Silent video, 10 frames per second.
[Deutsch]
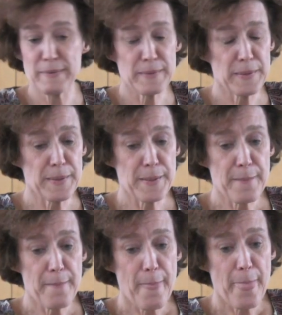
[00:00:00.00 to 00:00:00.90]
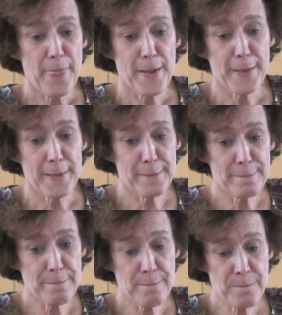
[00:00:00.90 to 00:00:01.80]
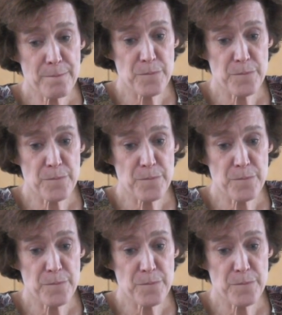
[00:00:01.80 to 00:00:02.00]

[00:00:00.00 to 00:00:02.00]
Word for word: Mhm. Ähm,